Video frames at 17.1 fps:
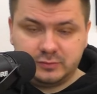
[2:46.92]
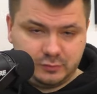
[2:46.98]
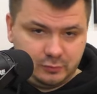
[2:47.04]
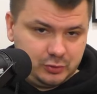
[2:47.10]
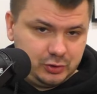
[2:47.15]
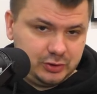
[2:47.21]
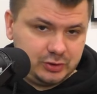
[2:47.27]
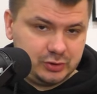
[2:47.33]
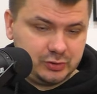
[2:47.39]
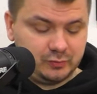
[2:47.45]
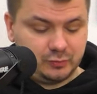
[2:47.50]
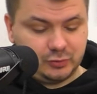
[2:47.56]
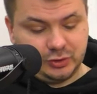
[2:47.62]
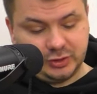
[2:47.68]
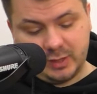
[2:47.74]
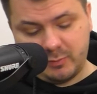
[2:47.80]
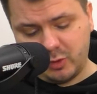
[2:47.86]
Звучит же,
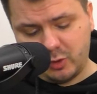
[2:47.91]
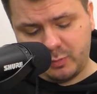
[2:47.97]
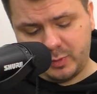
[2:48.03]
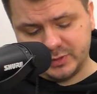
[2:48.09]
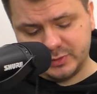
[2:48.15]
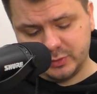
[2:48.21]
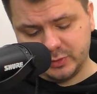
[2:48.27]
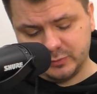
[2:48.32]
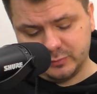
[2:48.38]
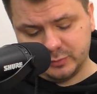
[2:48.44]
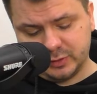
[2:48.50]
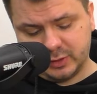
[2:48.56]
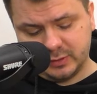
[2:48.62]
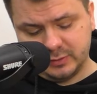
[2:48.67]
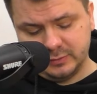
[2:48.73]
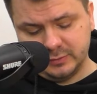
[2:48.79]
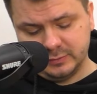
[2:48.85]
звучит. Я могу построить вот
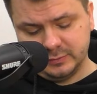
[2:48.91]
так.